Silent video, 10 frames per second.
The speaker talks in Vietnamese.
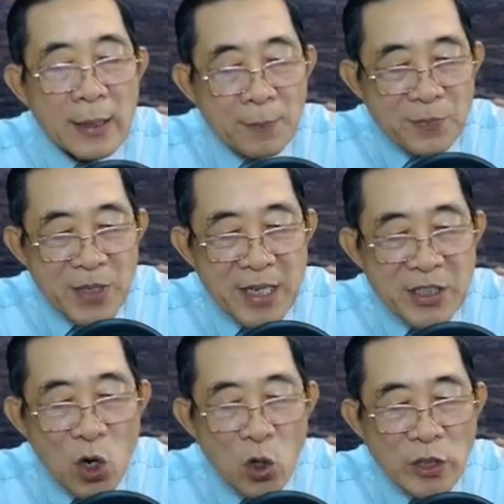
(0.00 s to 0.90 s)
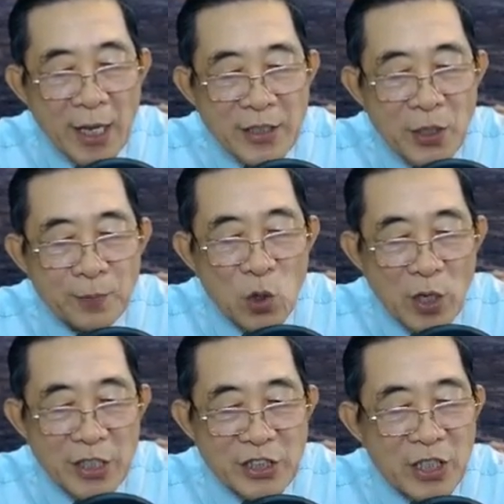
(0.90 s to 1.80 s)
vì nó có thể giúp cho
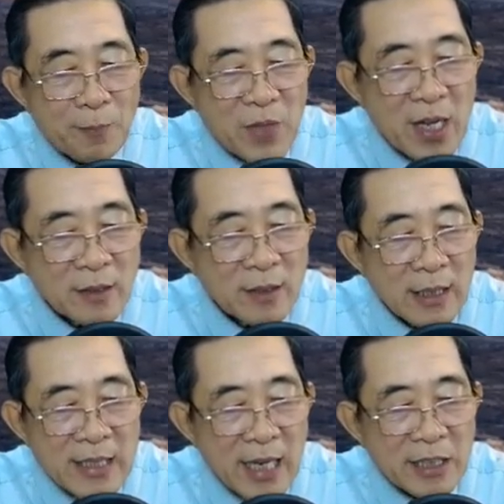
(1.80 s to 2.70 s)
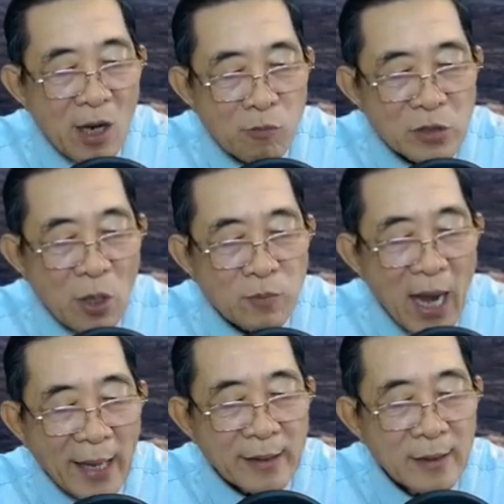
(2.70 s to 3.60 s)
người sắp chết nhanh chóng sống lại.